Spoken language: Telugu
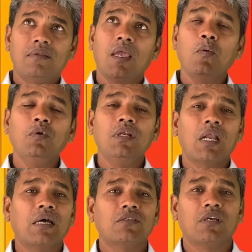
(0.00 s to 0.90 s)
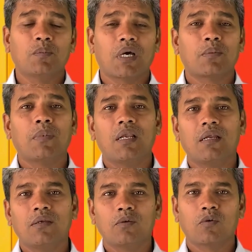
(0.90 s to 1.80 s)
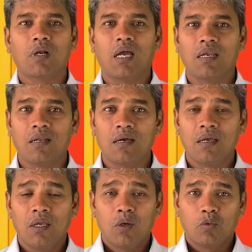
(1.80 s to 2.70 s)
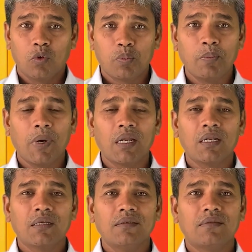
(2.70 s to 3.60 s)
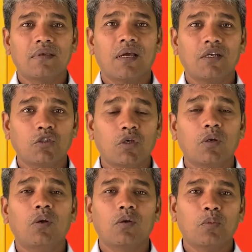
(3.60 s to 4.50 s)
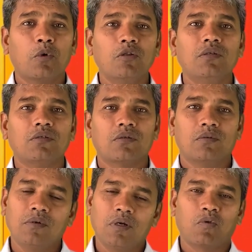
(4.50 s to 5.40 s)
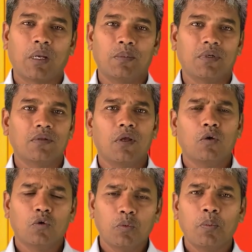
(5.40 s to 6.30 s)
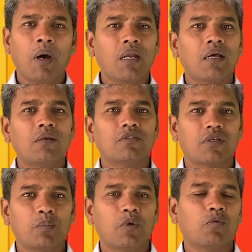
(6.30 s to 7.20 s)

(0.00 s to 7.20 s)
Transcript: దేవుని రాజ్య మర్మాలన్నీ కూడా ఆయన ఉపమాన రీతిగా జనులకు బోధించును అని రాడు ఉపమానాలు చెప్పి